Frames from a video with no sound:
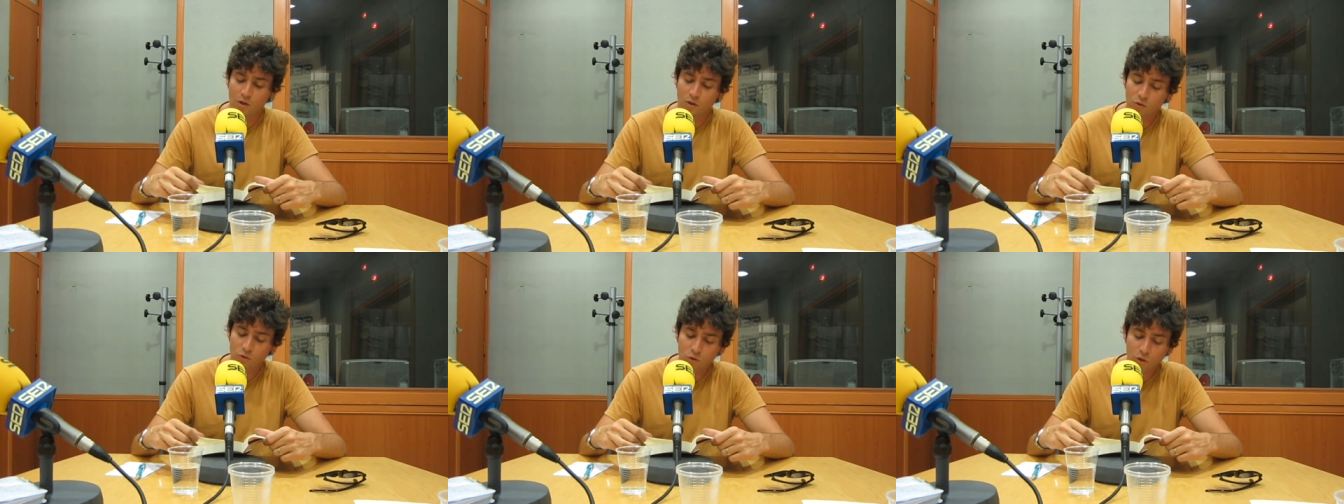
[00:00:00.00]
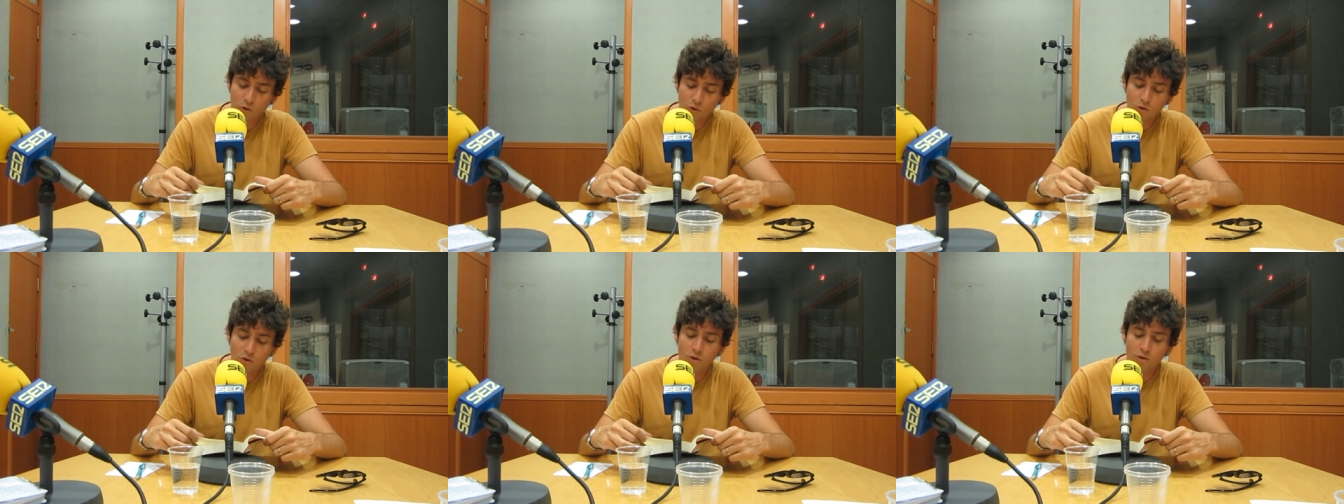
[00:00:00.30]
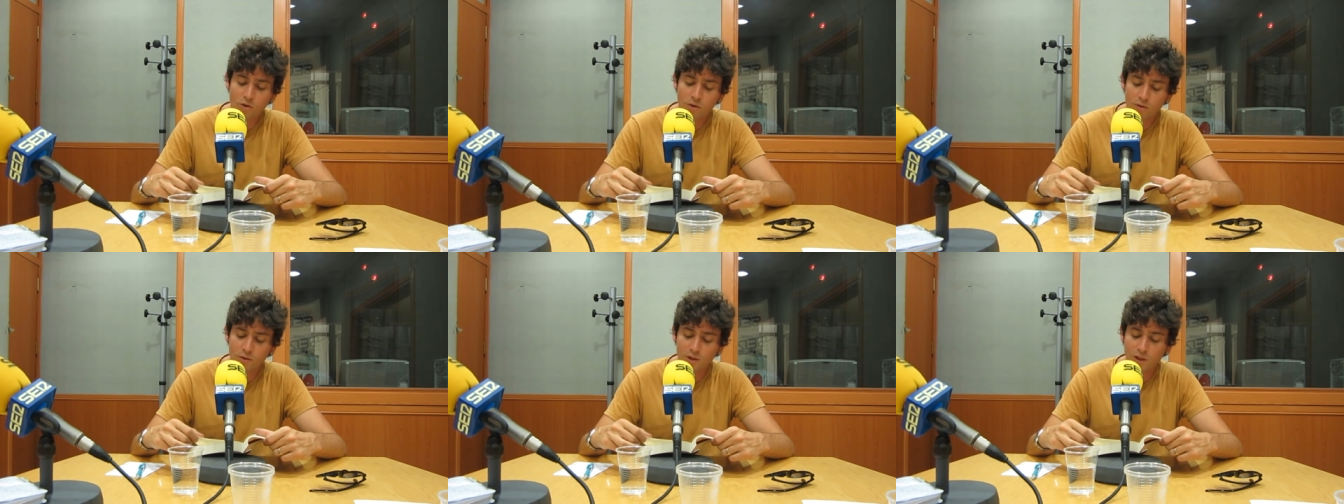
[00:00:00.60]
Todos
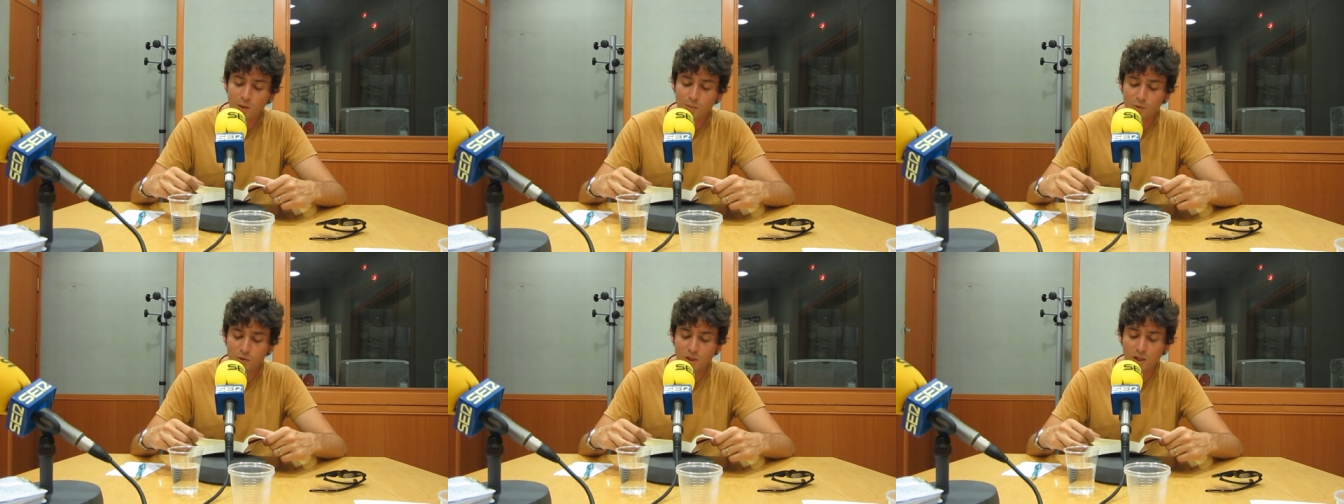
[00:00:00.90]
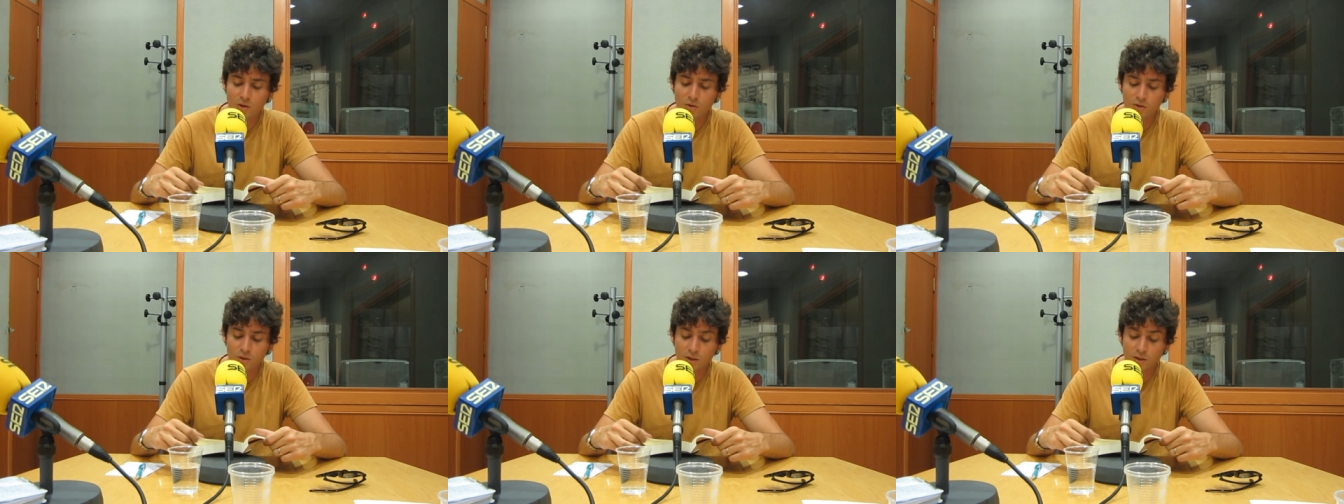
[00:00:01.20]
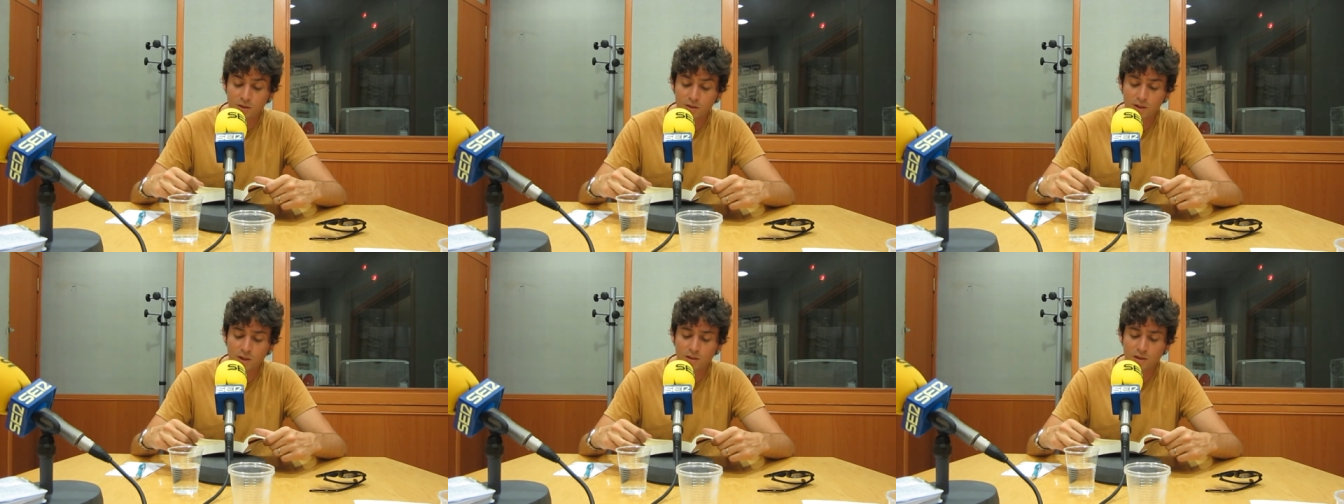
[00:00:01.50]
conocíamos la
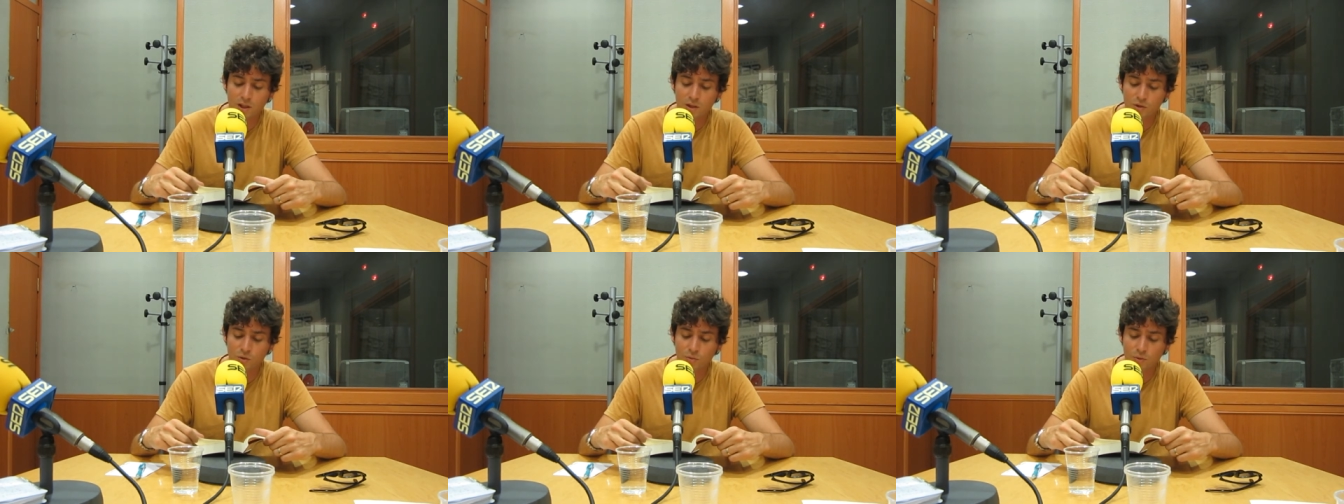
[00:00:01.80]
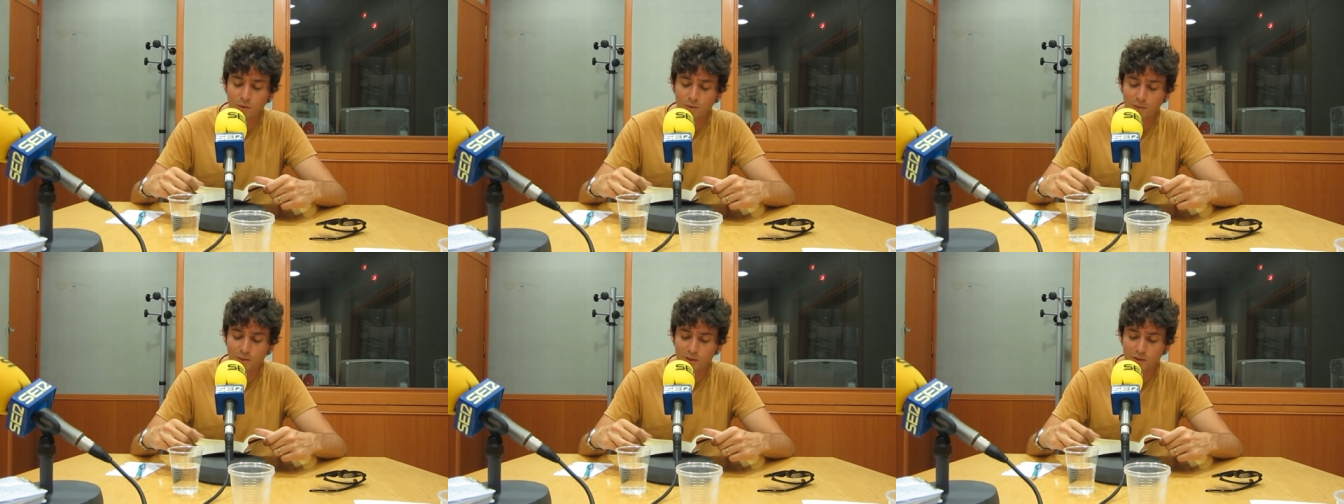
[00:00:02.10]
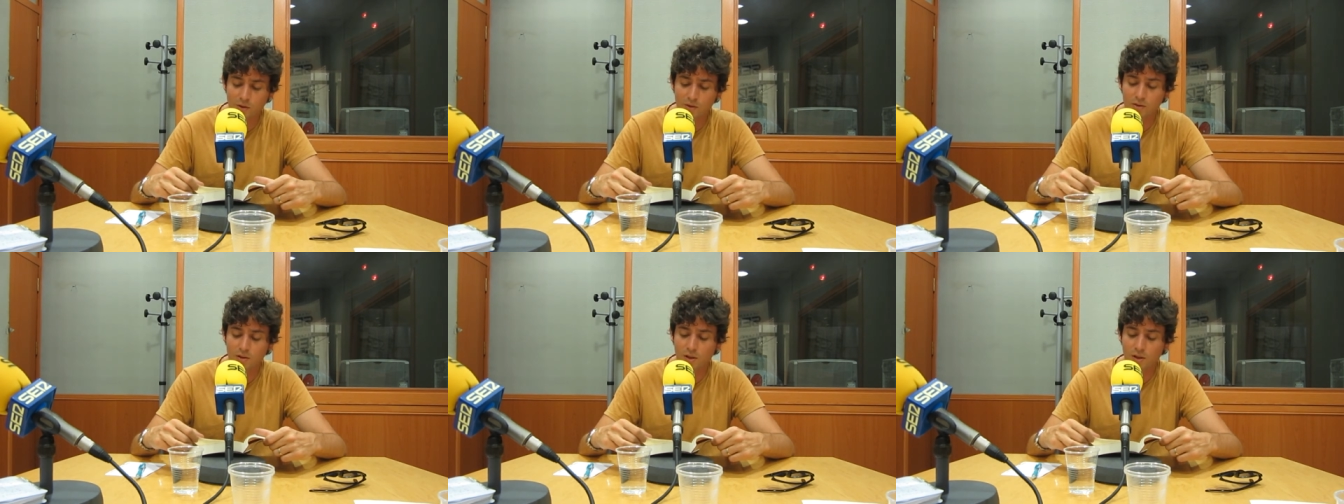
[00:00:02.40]
noticia de la sublevación